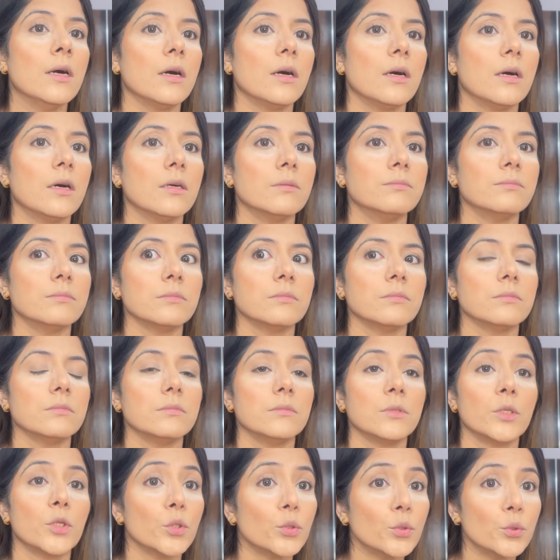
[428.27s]
um,
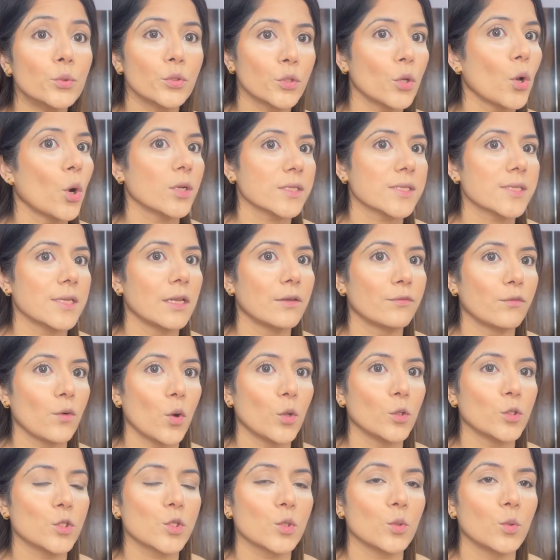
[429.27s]
you yourself
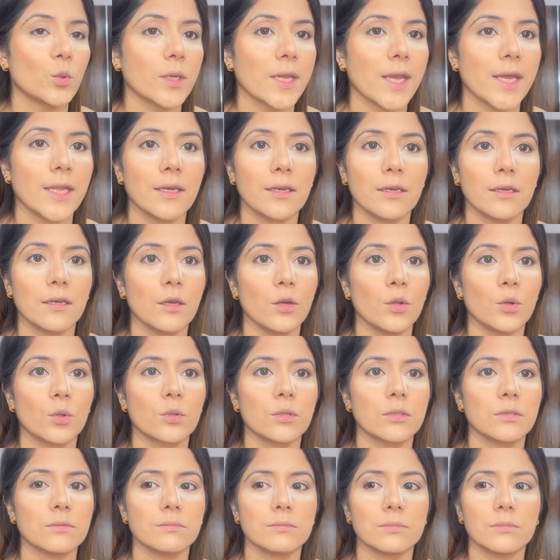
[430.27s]
also can
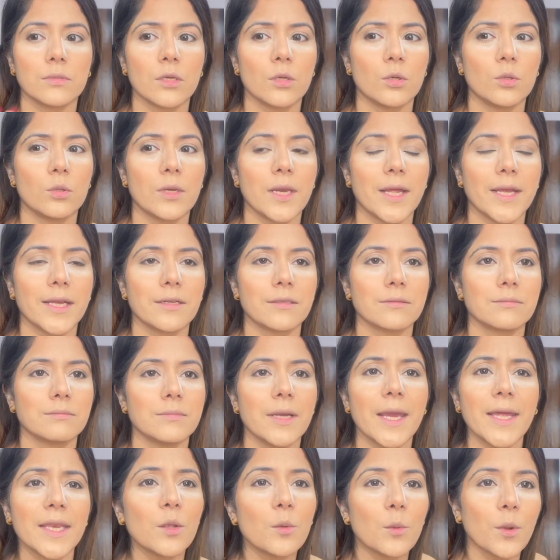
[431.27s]
look you know like
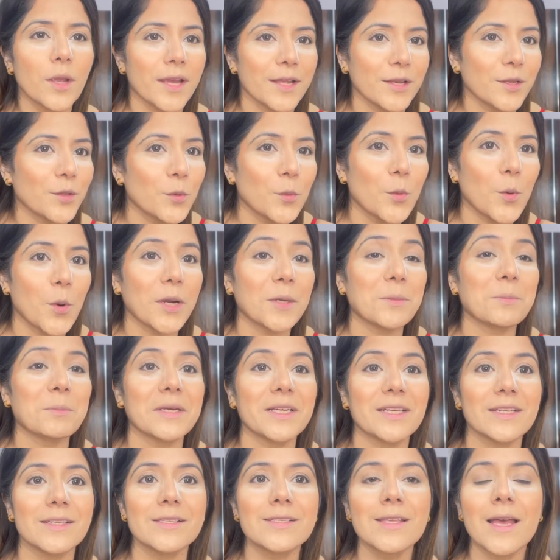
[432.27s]
anywhere you want
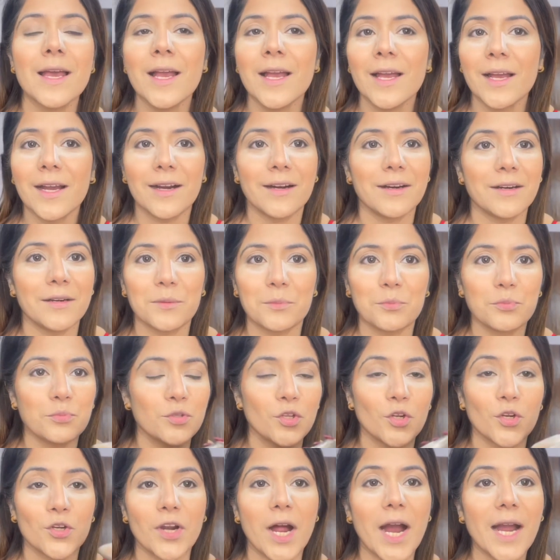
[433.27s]
because uh,
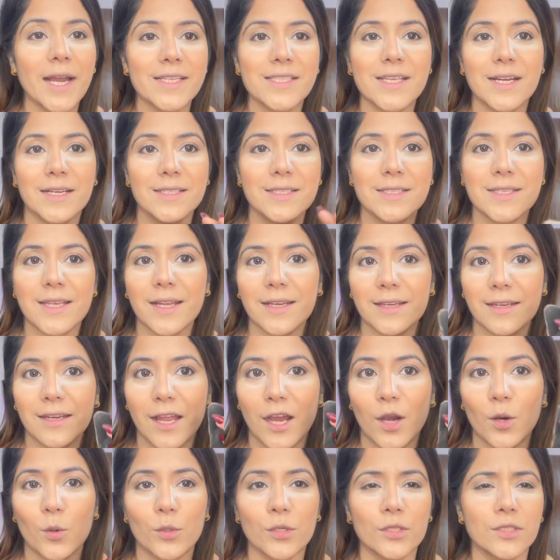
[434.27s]
your eyes are set
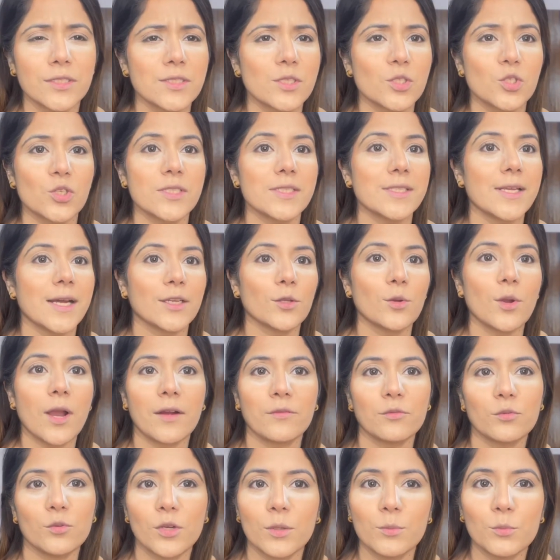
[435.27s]
now it's just that you
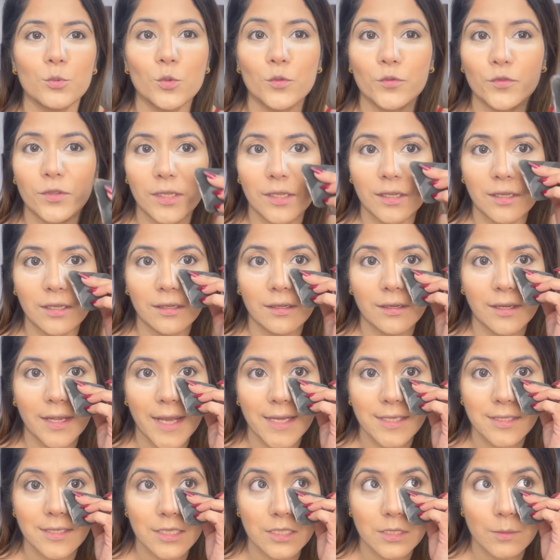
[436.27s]
have to remove the
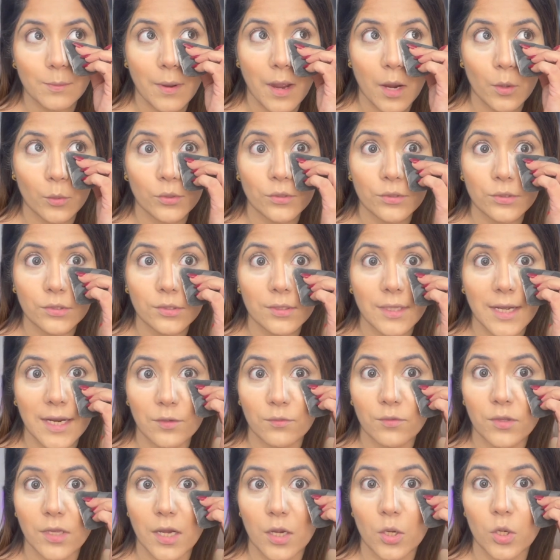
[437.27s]
excess powder
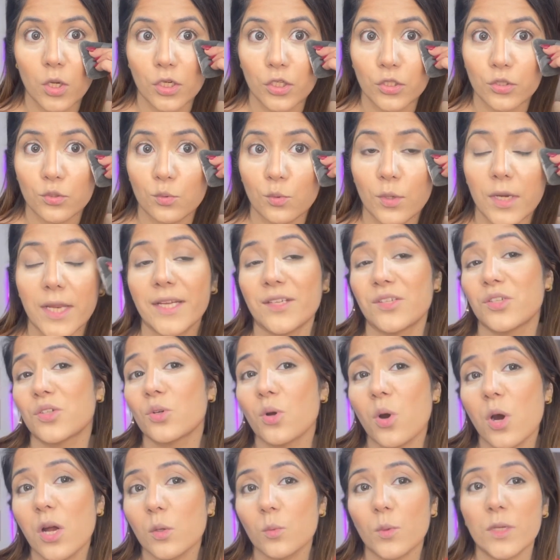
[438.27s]
that we are gonna do later
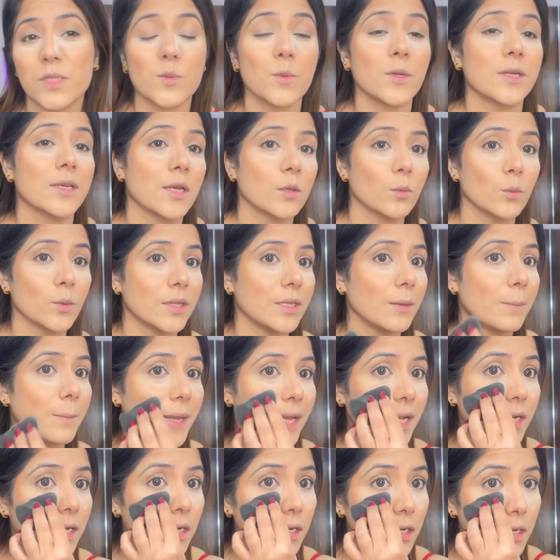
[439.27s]
on once we're done with the
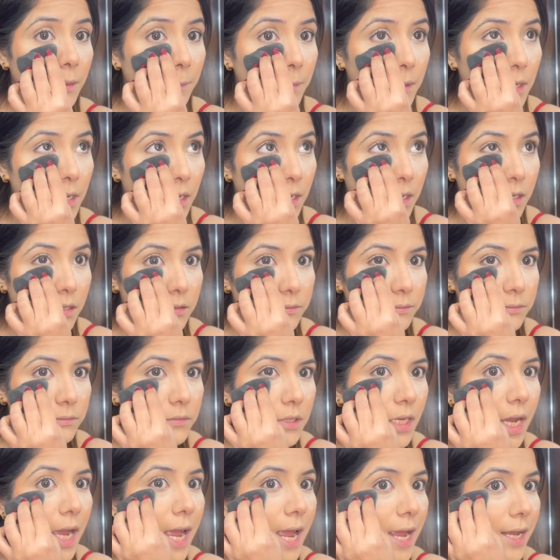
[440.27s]
makeup
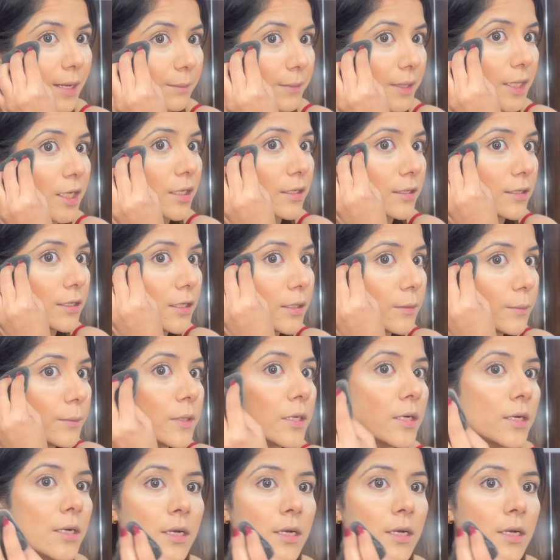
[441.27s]
eye makeup